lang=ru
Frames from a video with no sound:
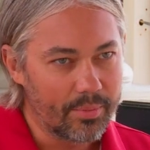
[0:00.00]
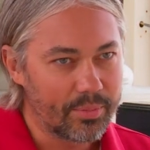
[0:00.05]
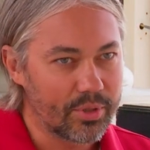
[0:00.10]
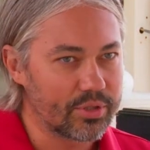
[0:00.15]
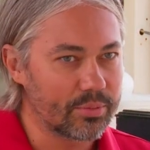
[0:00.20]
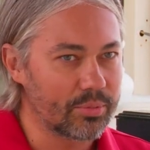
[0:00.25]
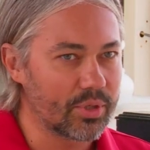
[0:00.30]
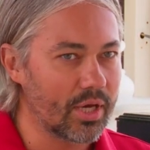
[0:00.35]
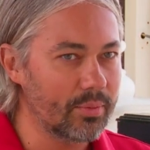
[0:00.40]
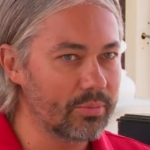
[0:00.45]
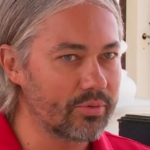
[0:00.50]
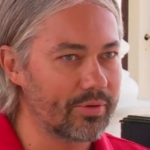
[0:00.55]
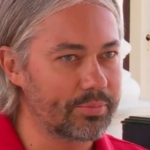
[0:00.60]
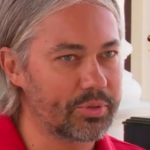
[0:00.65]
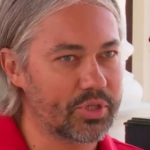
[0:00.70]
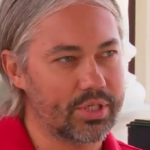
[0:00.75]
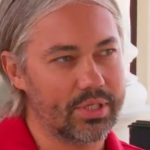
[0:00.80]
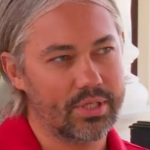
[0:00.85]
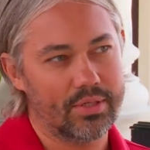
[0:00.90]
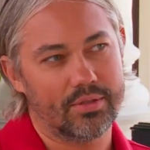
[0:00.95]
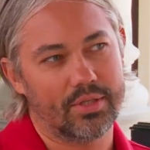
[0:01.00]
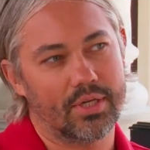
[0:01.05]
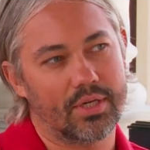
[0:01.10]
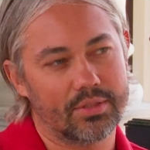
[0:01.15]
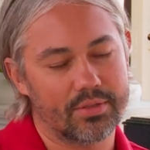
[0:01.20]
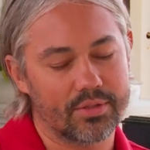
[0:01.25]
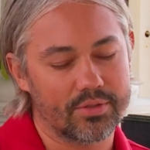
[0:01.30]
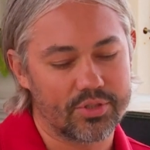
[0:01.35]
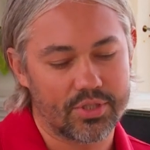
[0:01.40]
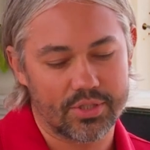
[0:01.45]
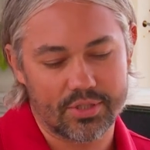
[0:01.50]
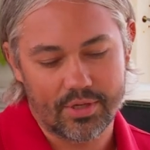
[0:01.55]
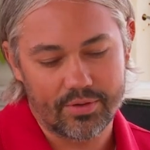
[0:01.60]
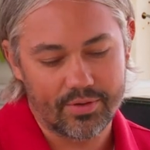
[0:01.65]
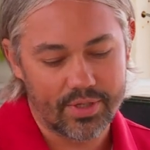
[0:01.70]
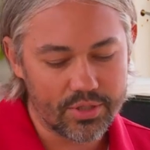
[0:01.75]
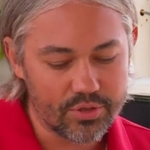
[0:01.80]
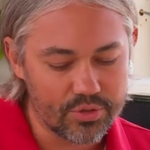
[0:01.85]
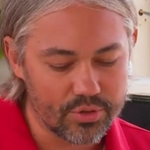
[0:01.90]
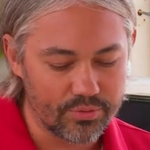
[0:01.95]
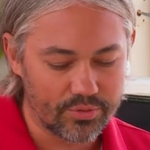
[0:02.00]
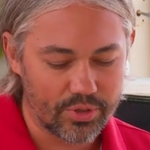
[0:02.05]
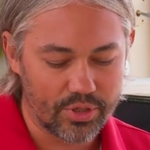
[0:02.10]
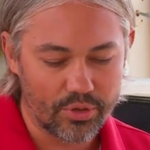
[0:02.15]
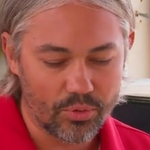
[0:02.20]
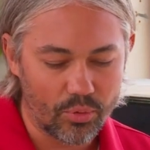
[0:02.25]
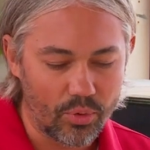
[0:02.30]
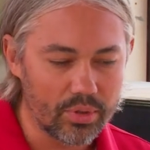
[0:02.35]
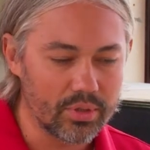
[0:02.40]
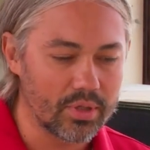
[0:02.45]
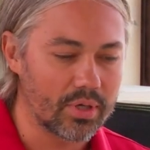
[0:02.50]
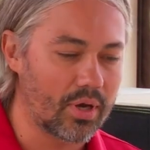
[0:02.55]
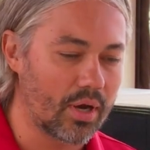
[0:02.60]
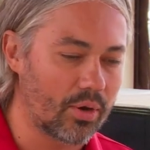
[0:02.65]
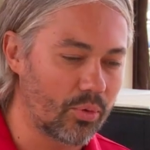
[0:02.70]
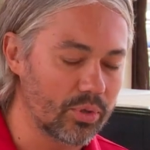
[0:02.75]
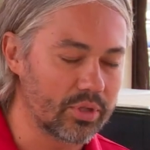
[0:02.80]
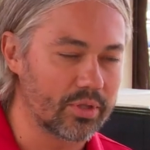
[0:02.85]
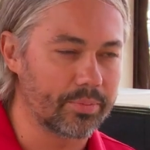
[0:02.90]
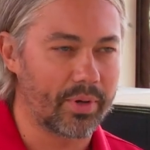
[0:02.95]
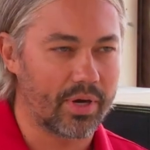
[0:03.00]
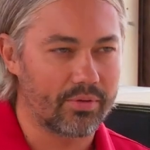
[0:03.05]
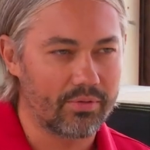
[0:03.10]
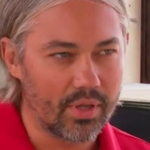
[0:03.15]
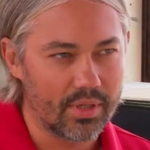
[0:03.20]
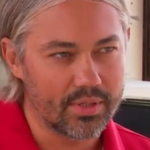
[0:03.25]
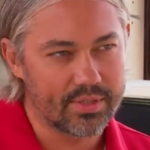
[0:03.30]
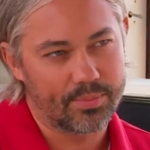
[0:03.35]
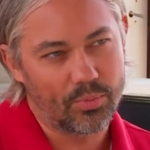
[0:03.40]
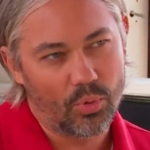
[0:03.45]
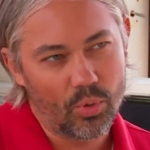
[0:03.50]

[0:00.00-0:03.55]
Поэтому я бы вообще не хотел сейчас говорить, что в регионах какой-то провал с